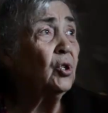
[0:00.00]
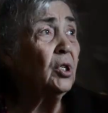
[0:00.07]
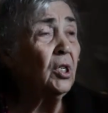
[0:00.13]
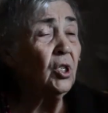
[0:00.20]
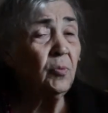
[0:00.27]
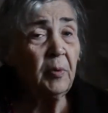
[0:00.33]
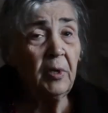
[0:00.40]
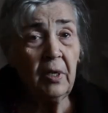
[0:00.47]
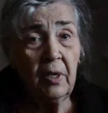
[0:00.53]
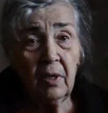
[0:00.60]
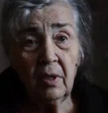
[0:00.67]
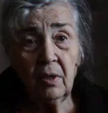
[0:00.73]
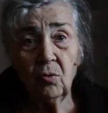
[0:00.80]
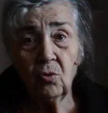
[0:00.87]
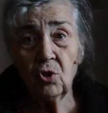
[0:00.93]
что я же
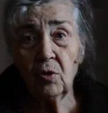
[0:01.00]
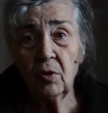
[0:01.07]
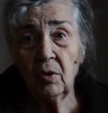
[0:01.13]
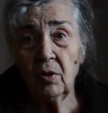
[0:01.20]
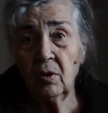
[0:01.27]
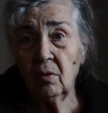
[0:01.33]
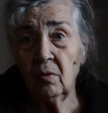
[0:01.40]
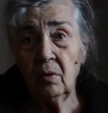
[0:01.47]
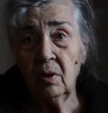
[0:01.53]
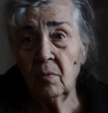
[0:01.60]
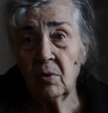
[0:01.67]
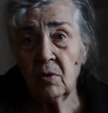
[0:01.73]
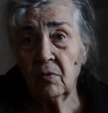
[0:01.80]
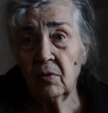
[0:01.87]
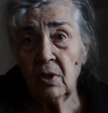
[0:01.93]
приехала, уже
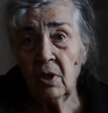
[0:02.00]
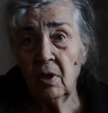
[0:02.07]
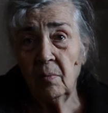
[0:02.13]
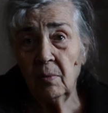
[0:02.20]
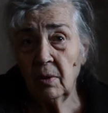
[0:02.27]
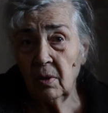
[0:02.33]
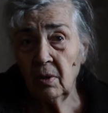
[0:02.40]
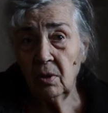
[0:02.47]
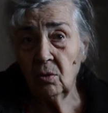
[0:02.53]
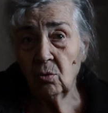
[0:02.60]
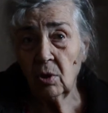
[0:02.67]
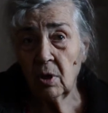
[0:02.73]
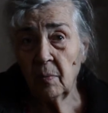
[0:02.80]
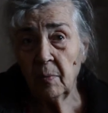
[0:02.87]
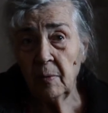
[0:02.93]
немцев-то не было, и
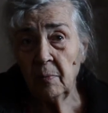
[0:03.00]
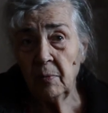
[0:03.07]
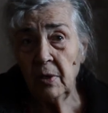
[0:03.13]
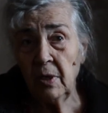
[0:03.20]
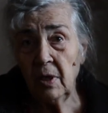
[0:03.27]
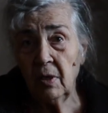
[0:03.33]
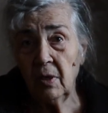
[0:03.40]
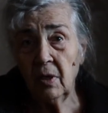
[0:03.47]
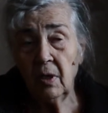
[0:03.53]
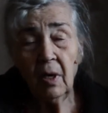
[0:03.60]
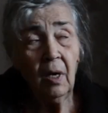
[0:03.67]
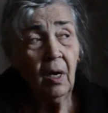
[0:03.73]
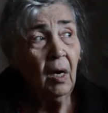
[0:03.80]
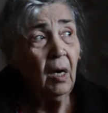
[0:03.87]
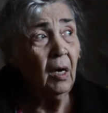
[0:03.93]
только бомбили, и,
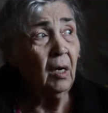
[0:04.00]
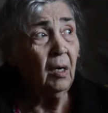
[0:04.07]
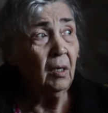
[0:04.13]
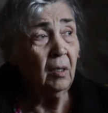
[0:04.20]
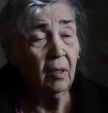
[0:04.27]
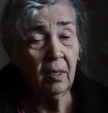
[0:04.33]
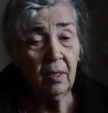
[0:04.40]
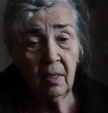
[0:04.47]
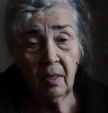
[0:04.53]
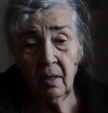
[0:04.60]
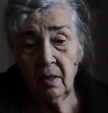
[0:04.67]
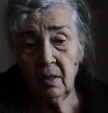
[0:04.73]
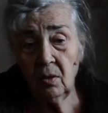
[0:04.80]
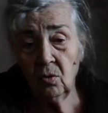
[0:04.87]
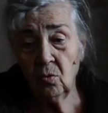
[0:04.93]
а, а
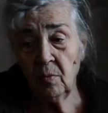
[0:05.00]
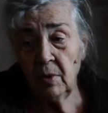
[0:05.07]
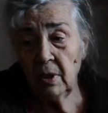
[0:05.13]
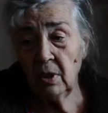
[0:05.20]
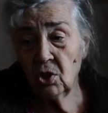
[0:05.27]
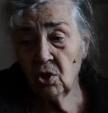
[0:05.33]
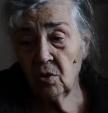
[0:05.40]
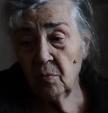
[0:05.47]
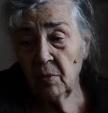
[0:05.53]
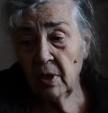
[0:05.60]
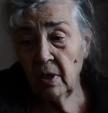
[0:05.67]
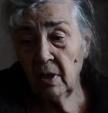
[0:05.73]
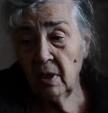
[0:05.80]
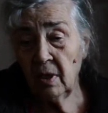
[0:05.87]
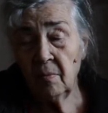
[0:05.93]
эти румыны же
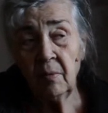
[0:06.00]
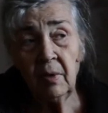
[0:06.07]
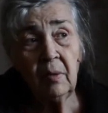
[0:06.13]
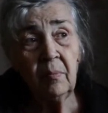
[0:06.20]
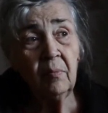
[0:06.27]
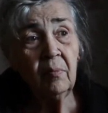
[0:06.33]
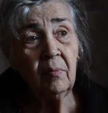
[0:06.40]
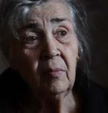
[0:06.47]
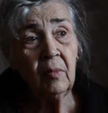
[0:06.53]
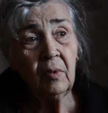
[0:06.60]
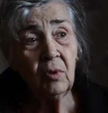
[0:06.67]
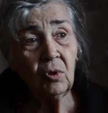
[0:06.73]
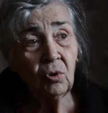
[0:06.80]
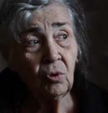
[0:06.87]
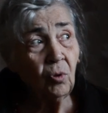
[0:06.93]
были. И
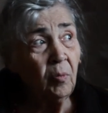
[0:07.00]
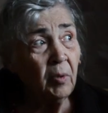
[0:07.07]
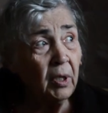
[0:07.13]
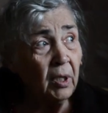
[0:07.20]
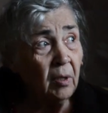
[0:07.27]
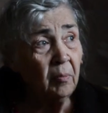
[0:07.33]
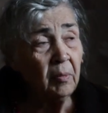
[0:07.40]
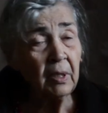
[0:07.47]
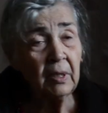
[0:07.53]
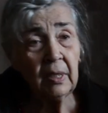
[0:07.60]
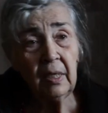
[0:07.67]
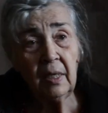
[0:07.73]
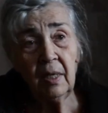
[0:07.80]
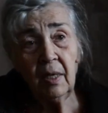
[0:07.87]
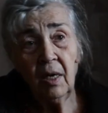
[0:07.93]
мы с Томкой им
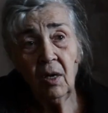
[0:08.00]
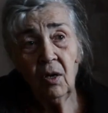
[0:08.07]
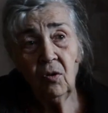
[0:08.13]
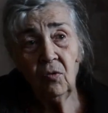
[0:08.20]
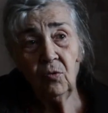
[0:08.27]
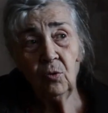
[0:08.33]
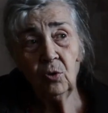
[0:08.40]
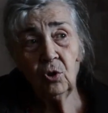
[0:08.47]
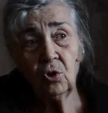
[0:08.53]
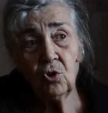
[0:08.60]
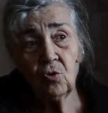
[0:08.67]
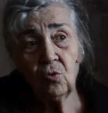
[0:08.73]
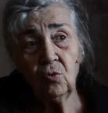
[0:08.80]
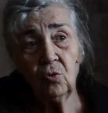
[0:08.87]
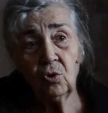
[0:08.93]
бросали
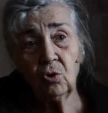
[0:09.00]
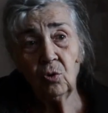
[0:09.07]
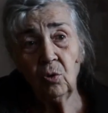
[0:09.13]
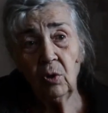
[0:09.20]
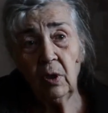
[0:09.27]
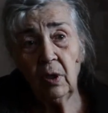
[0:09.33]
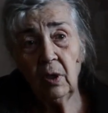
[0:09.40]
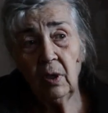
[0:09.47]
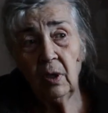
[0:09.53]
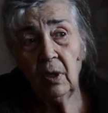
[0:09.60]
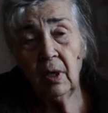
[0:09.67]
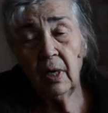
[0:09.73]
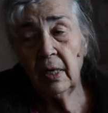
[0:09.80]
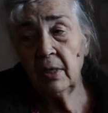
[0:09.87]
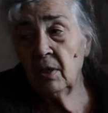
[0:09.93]
форточку соль.
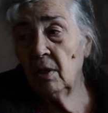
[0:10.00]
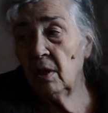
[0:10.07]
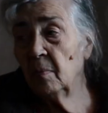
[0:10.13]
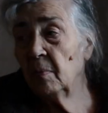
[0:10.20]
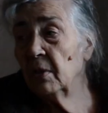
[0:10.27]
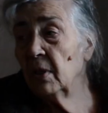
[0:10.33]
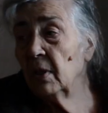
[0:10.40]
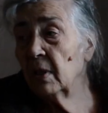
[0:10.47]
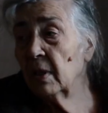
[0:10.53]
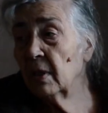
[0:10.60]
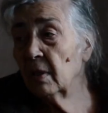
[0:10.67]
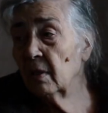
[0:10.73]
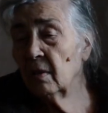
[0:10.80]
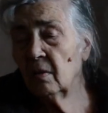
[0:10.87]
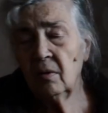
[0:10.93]
Они лебеды
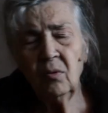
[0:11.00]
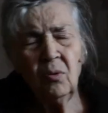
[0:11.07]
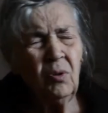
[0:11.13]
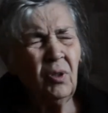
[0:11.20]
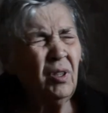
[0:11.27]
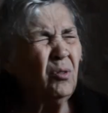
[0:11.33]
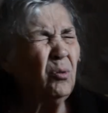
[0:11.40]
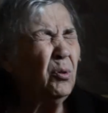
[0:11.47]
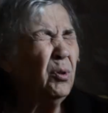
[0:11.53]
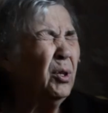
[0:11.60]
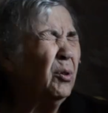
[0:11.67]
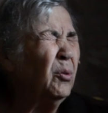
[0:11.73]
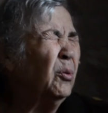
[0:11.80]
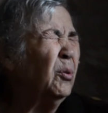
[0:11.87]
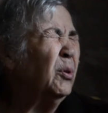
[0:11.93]
на... Ой,
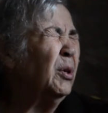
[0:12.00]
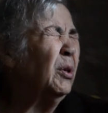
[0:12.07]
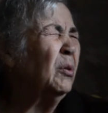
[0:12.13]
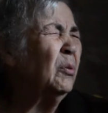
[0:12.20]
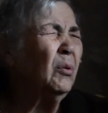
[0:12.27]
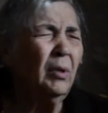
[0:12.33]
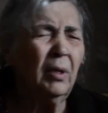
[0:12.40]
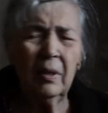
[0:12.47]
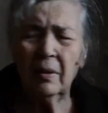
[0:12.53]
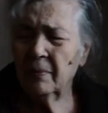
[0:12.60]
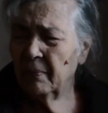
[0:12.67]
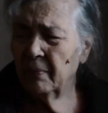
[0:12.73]
ой, ой, ой.